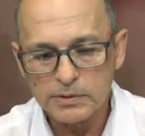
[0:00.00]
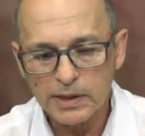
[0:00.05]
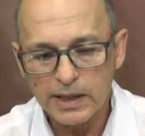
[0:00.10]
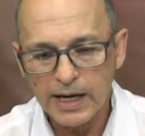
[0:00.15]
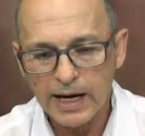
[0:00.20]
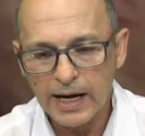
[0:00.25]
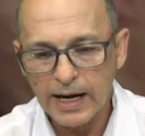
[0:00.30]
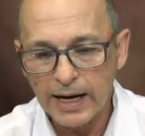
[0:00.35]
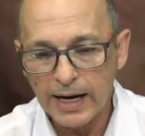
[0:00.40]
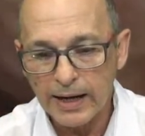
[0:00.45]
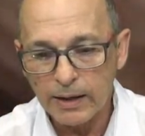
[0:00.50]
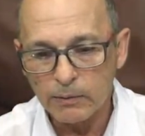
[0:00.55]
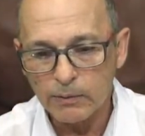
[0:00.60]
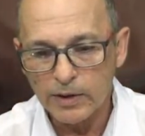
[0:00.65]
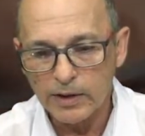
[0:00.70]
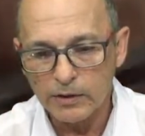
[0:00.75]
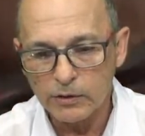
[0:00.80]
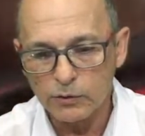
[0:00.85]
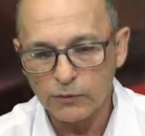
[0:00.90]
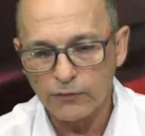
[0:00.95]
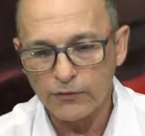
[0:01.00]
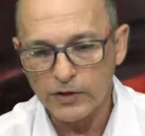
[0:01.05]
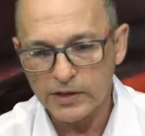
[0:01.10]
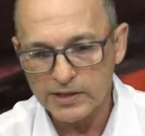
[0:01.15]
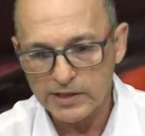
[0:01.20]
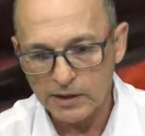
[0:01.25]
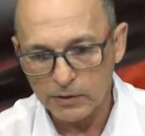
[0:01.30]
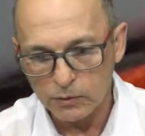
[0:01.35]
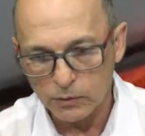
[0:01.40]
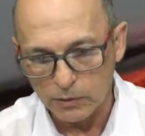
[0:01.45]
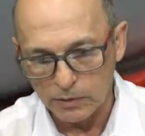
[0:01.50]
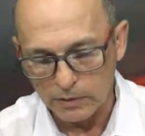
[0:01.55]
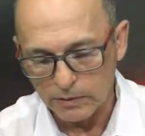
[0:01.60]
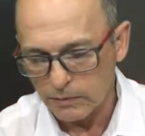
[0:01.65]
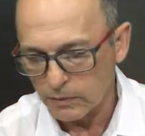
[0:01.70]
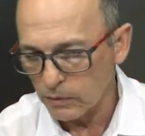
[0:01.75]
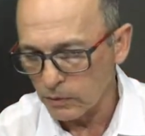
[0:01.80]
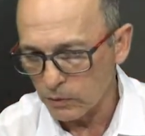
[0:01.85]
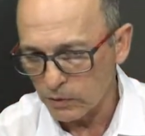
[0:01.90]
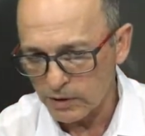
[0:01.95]
a água e o fixador.
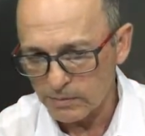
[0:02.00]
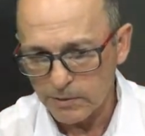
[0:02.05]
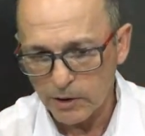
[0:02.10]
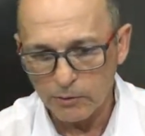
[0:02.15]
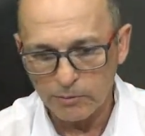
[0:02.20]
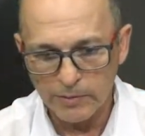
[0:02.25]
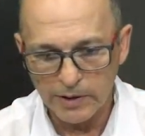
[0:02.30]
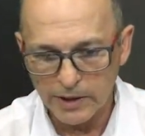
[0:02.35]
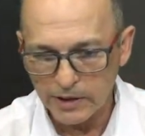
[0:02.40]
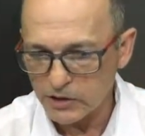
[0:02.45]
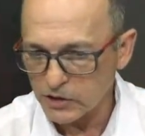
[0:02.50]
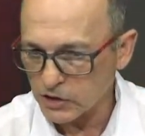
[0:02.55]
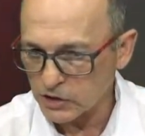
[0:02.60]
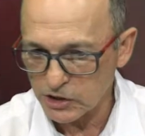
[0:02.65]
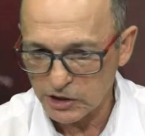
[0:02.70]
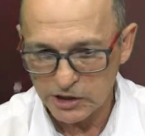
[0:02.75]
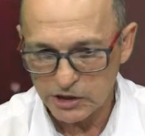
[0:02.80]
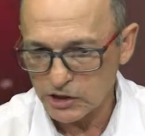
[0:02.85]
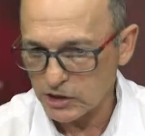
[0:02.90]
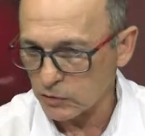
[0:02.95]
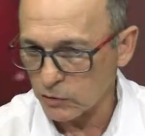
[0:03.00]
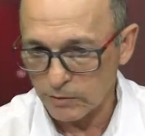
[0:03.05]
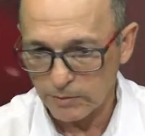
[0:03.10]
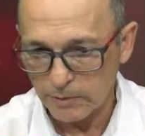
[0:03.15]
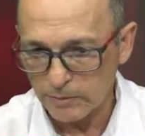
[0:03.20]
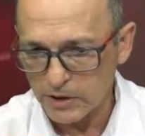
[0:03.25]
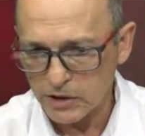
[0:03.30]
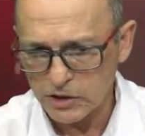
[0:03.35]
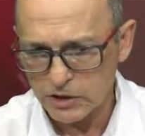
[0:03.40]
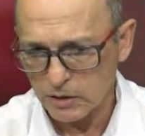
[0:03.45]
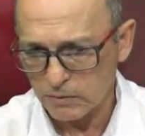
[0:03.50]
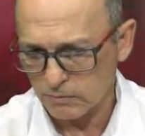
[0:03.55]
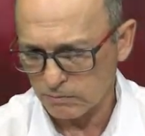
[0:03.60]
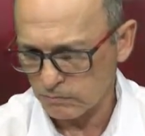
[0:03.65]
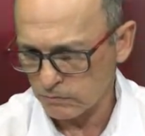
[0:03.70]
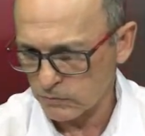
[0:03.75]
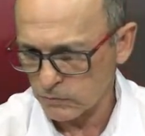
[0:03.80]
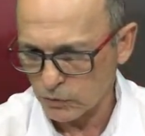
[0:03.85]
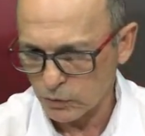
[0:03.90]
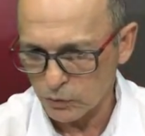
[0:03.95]
Normalmente, gente, normalmente não.
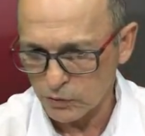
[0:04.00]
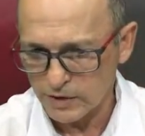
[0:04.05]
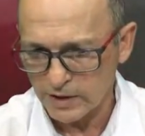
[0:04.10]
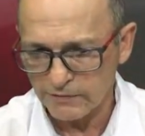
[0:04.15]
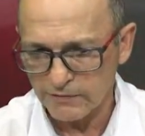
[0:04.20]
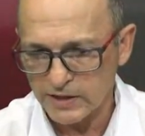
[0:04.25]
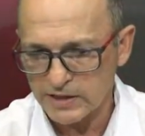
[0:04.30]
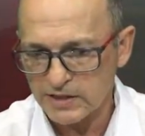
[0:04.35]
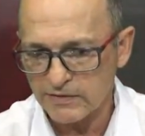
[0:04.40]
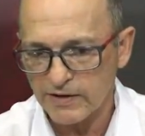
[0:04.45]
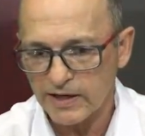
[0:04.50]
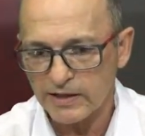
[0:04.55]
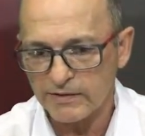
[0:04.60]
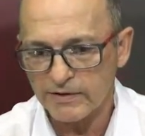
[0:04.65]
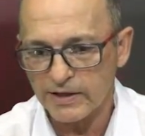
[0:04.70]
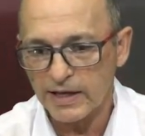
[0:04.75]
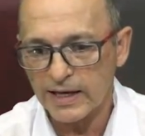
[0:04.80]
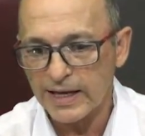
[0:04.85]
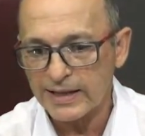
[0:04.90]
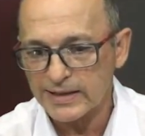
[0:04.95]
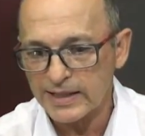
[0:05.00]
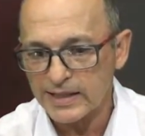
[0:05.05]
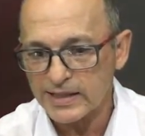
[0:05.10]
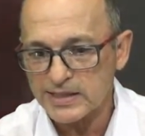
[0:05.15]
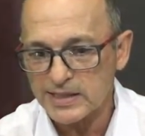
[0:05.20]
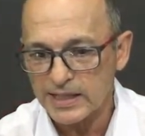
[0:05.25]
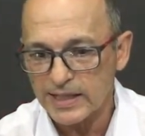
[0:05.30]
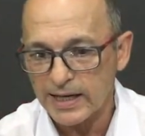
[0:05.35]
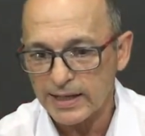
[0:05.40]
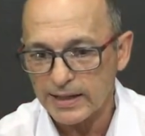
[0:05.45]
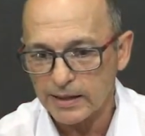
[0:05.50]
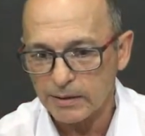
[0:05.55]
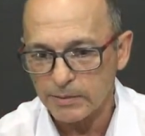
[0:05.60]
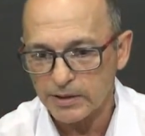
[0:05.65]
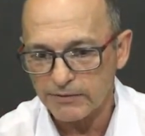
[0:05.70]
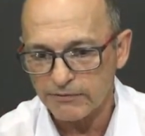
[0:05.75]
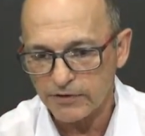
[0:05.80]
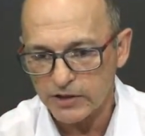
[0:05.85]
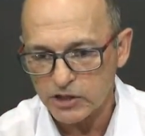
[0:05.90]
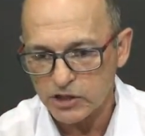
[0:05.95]
Toda vez que vai revelar tem que ser com a câmera
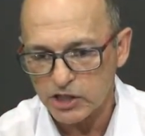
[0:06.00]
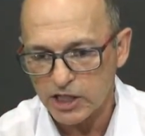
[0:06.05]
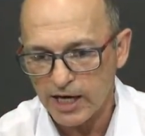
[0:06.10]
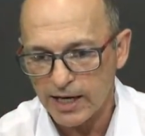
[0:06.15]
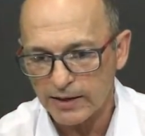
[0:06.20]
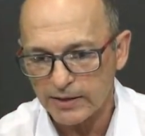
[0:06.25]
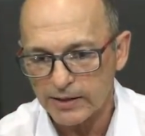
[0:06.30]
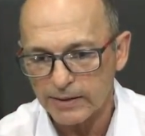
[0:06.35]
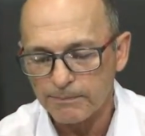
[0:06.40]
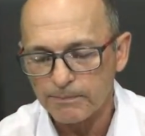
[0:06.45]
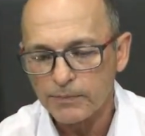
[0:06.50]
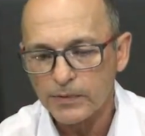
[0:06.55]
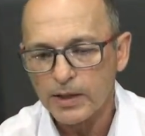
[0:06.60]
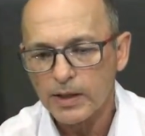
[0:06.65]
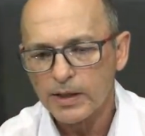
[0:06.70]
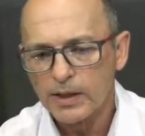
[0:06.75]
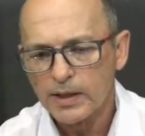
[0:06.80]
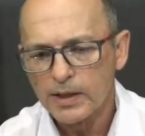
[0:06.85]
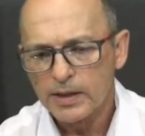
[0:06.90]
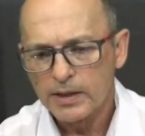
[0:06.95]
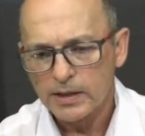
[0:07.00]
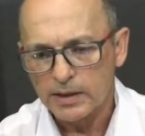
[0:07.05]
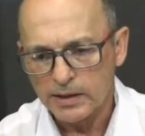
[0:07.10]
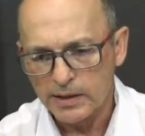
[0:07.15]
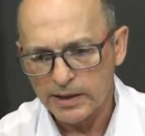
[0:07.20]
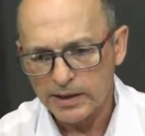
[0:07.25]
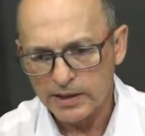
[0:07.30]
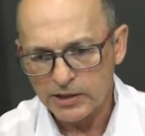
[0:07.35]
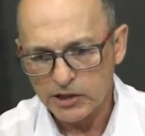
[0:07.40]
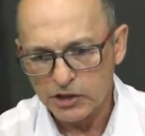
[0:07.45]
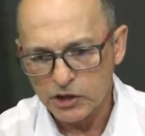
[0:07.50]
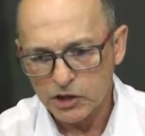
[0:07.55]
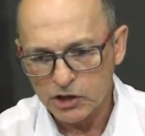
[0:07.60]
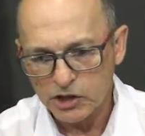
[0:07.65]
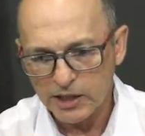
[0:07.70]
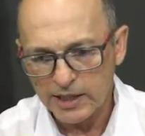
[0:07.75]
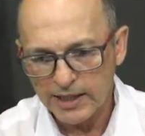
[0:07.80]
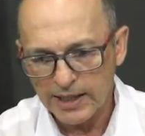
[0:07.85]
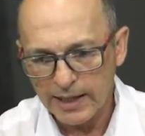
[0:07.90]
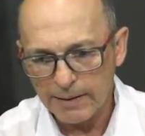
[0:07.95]
fechada. Né? A gente
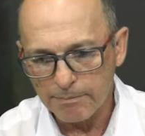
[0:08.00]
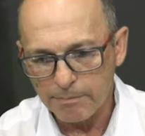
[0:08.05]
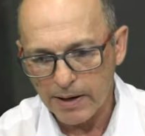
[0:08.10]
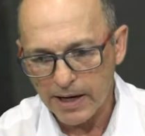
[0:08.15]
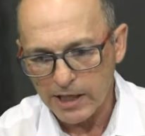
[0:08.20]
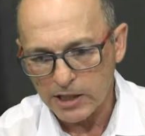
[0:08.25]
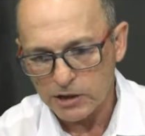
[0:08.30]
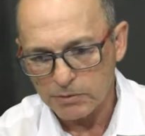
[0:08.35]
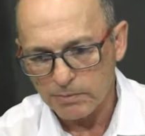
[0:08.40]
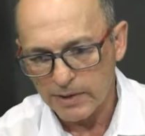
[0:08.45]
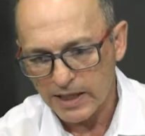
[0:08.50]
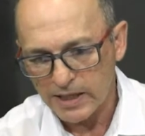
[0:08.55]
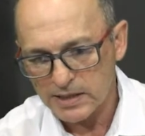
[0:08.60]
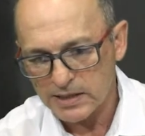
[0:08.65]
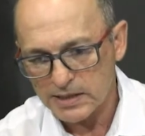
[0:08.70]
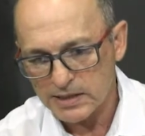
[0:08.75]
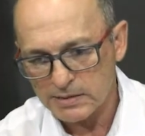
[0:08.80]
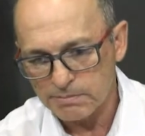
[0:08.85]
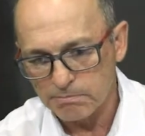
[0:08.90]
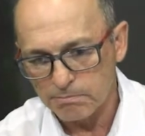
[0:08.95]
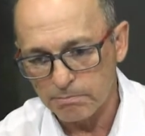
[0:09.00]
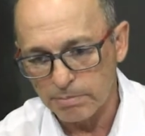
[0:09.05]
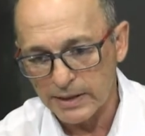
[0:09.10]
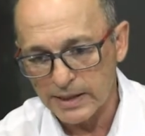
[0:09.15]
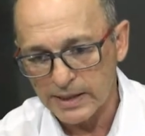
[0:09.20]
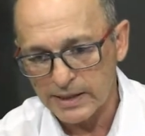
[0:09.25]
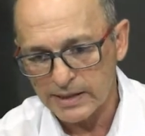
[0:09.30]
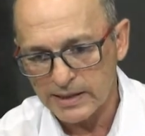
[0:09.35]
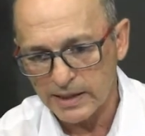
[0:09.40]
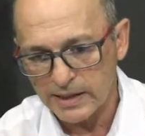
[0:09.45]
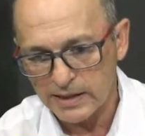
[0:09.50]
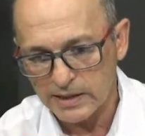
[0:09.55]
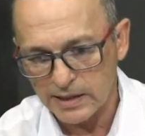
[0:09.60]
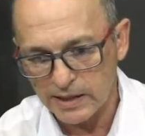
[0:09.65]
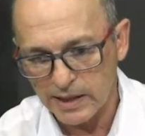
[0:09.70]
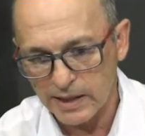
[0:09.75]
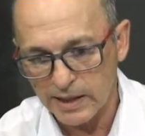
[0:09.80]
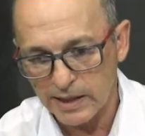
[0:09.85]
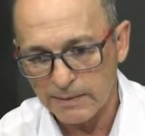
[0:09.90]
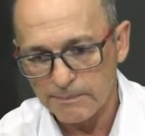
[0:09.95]
tira aquela parte mais branca que
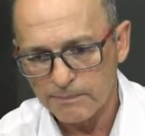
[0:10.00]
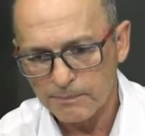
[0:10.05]
é